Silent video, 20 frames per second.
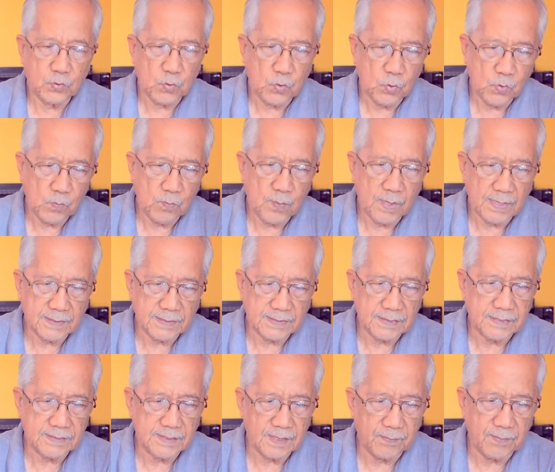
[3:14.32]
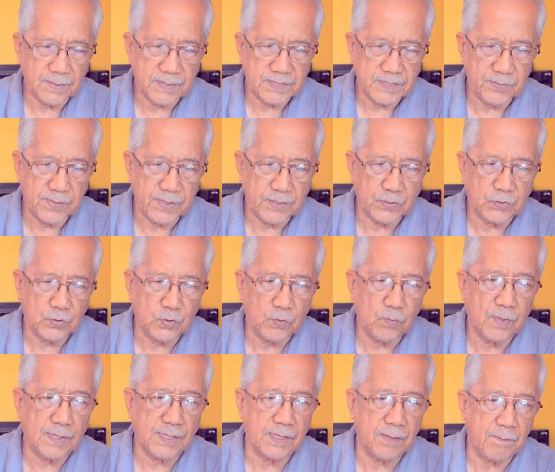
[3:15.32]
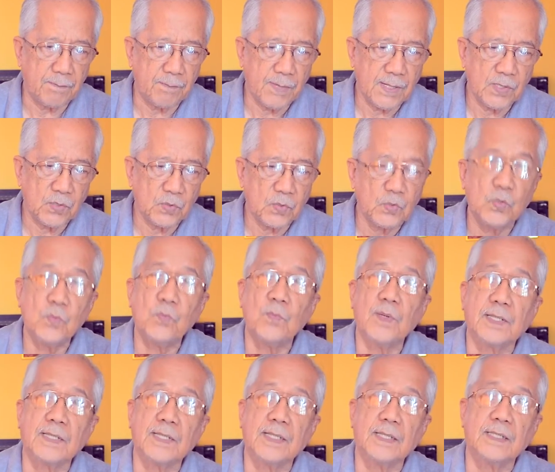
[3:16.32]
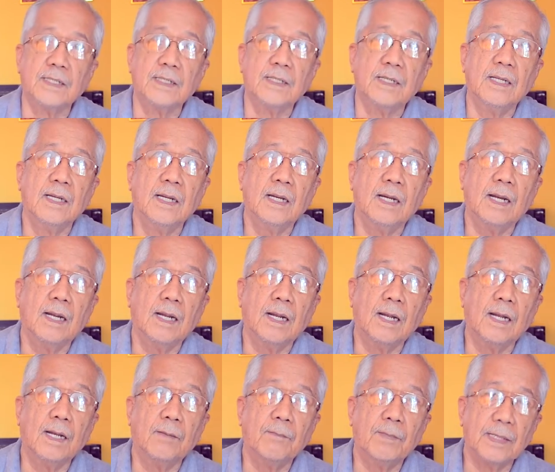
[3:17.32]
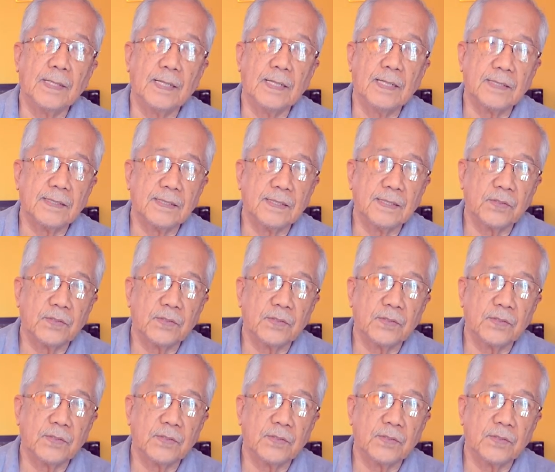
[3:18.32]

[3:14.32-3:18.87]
hong mga establishmento, maging bangko, maging uh, malalaking